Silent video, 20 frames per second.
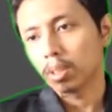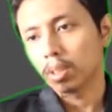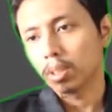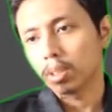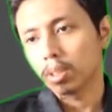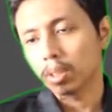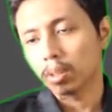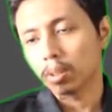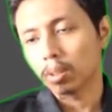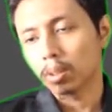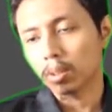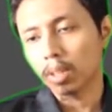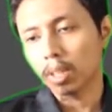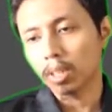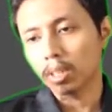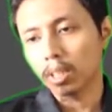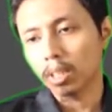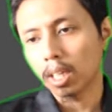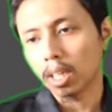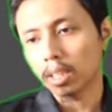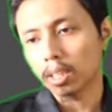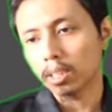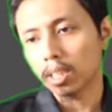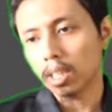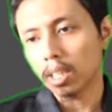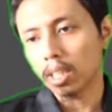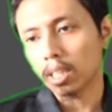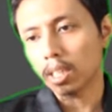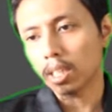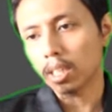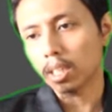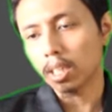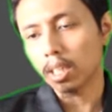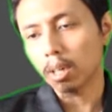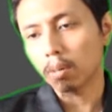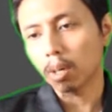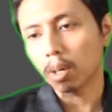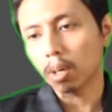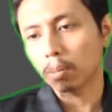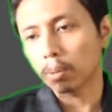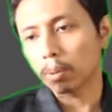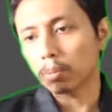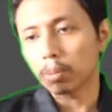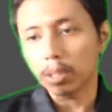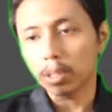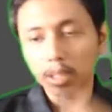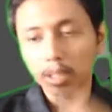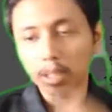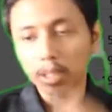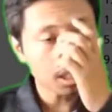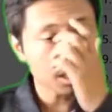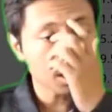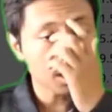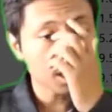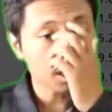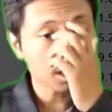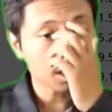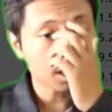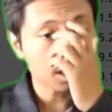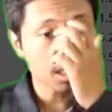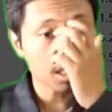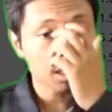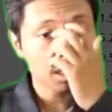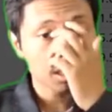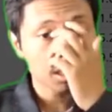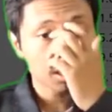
Ini untuk densitasnya ya walaupun besar ternyata